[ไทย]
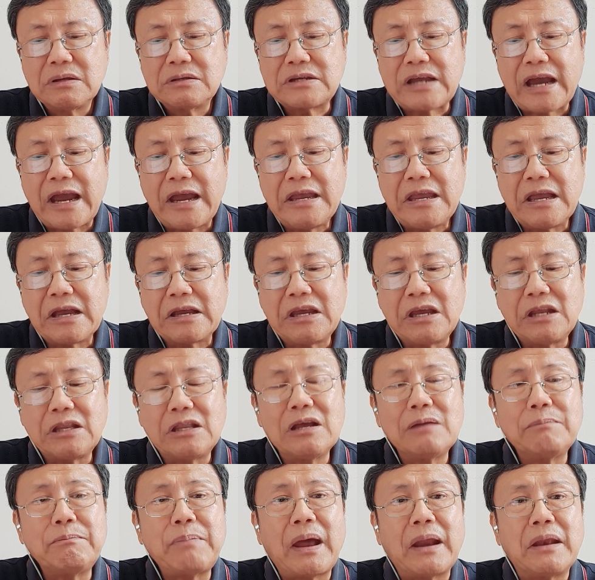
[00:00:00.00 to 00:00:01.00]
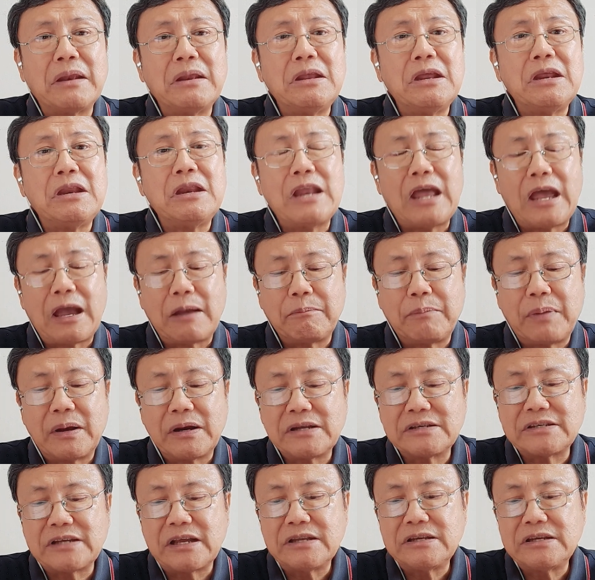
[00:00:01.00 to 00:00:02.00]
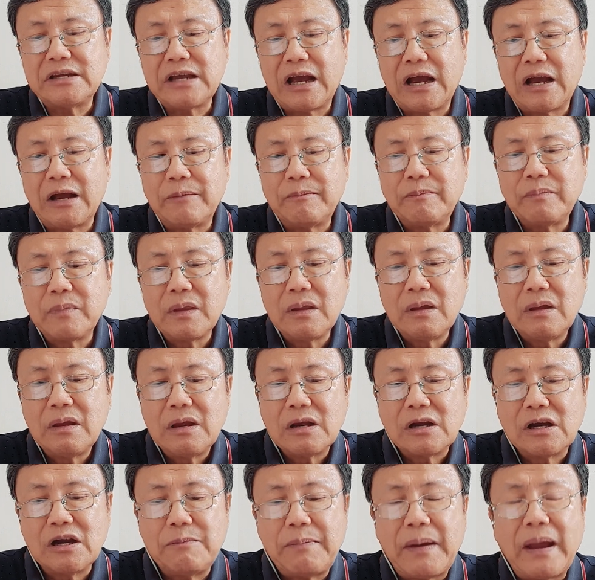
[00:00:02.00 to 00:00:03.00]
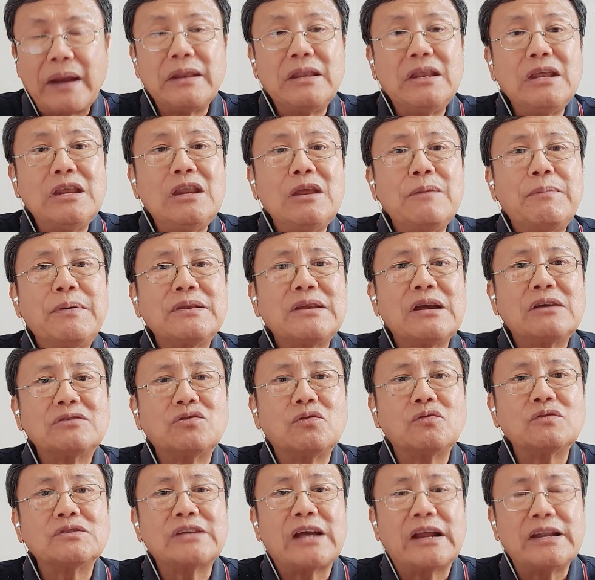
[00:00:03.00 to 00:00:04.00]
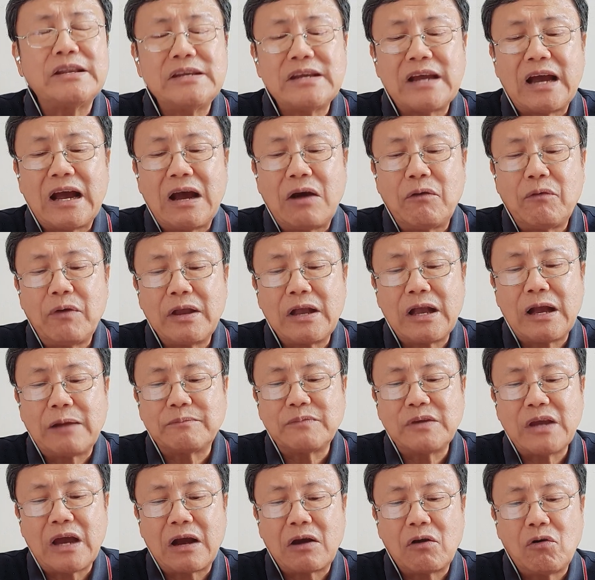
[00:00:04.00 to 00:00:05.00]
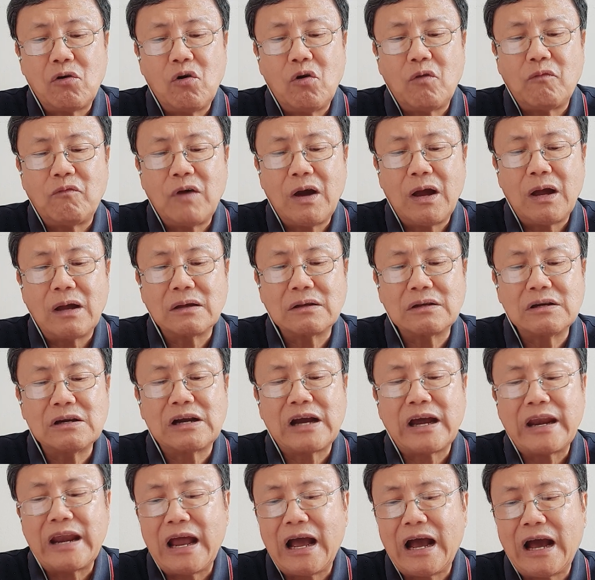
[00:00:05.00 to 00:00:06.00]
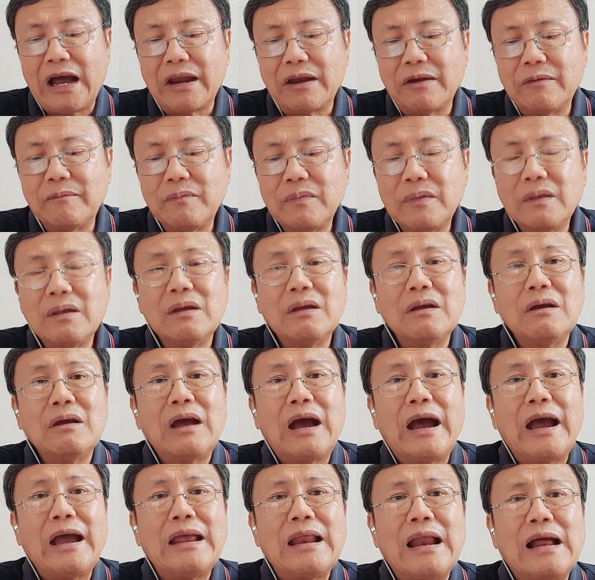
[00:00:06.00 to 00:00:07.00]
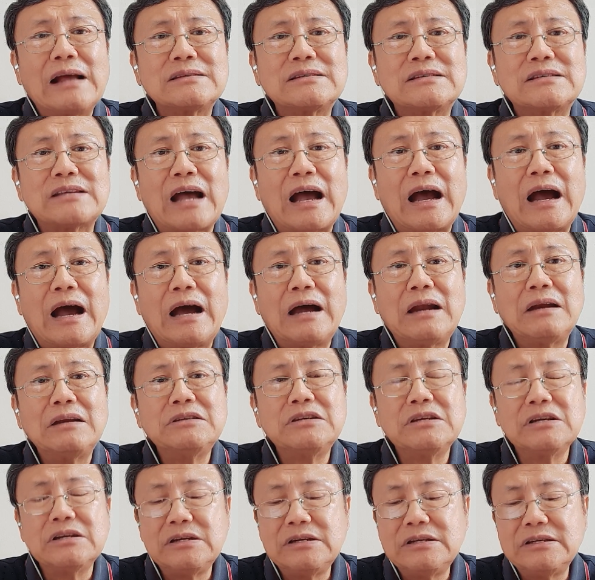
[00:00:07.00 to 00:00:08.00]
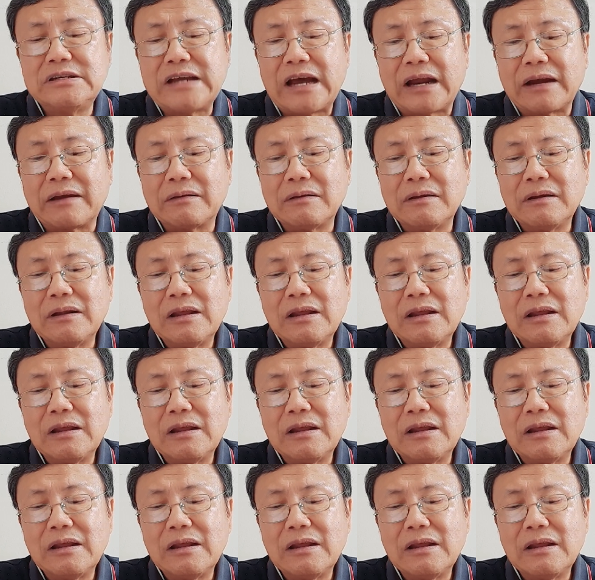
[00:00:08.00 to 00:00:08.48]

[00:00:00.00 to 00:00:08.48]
ใจยังคิดถึงแผ่นดินแห่งพันธสัญญาคือแผ่นดินที่พระเจ้าทรงสัญญาไว้กับยาโคบว่าคือขนานให้รักษายืนหยัด